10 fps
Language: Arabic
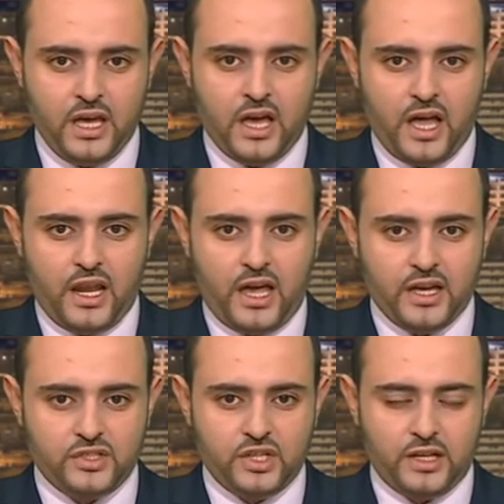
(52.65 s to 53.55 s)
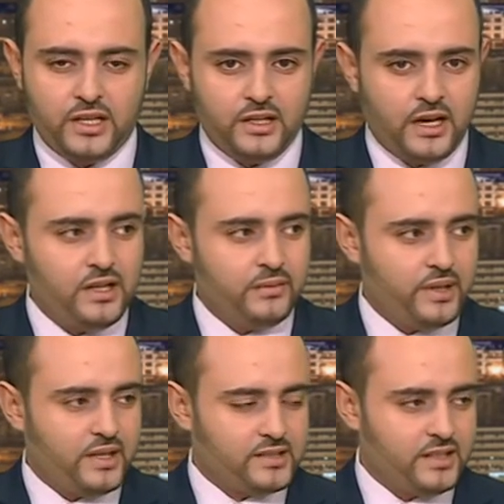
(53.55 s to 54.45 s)
الحاج جعلالي أهلا
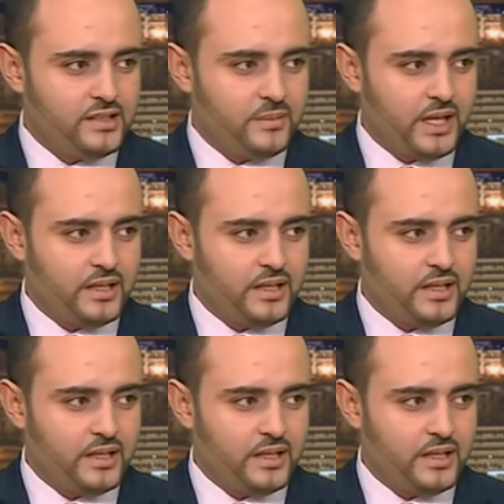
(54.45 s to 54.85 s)
بك سيدي معنا